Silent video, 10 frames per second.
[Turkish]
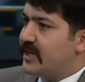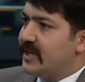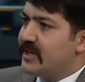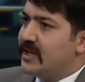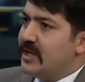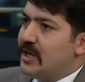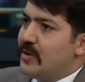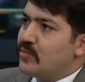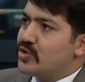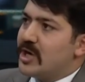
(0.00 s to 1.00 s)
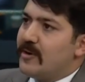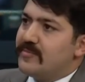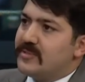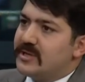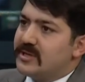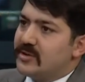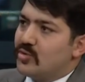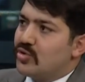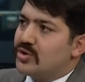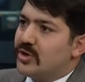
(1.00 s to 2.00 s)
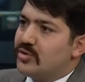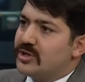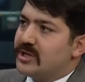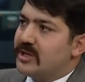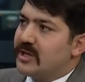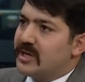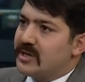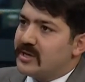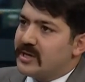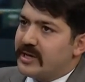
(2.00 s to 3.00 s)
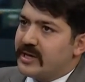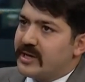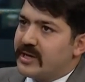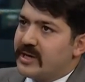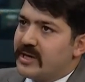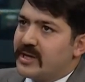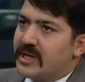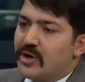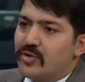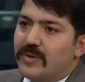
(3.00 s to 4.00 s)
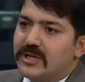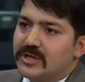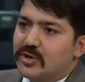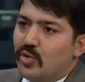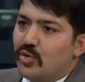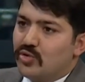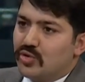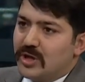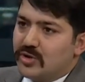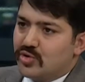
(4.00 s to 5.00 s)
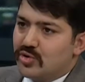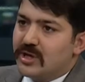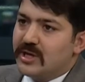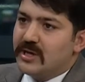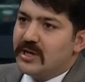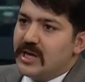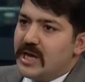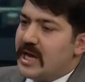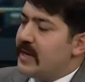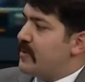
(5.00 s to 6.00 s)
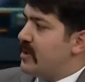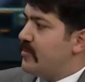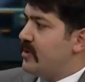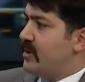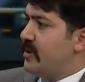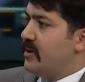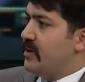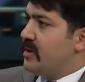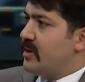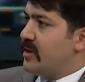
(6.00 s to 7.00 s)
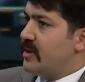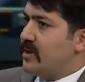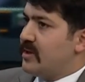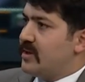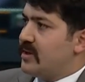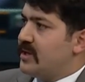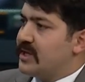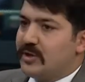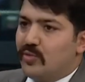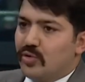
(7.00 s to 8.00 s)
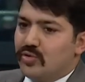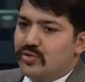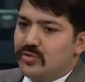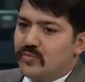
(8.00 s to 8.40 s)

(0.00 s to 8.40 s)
yer. Bu camimiz 93 yılında e, terör baskını olduktan sonra epey bir e, yıkım oldu.